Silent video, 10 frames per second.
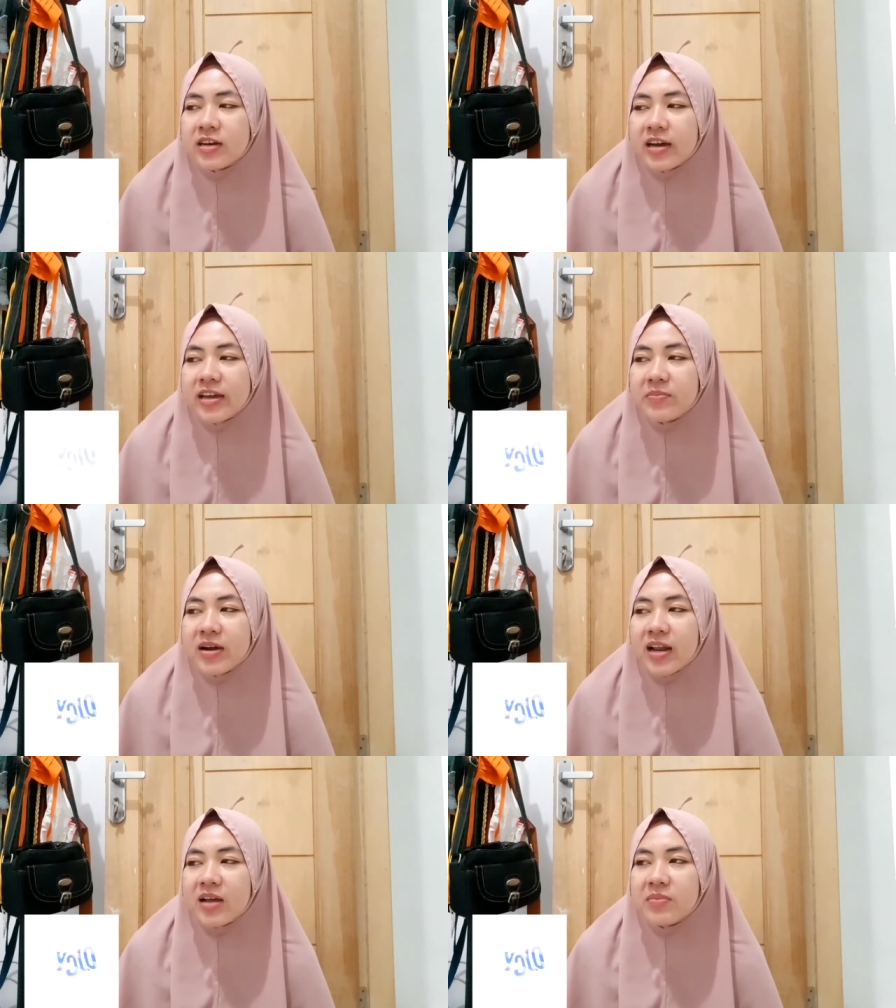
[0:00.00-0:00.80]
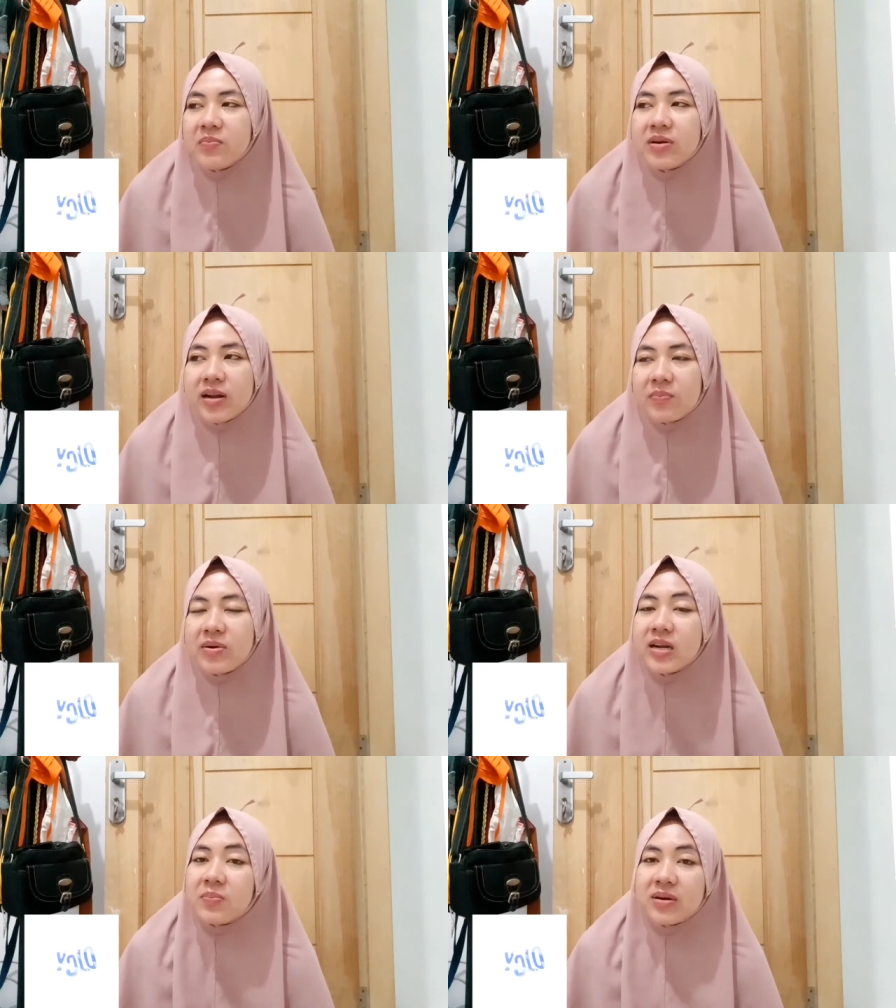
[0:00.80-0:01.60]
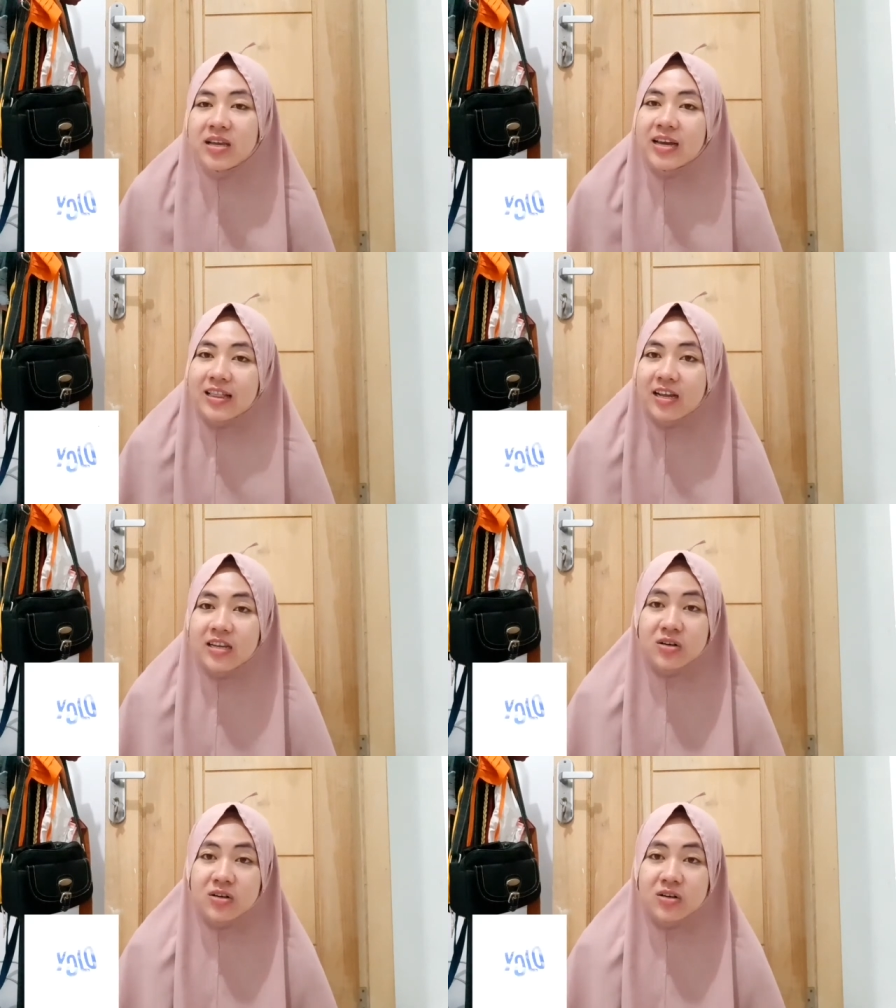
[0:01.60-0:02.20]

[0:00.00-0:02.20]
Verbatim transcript: kayak mengalami bener-bener peningkatan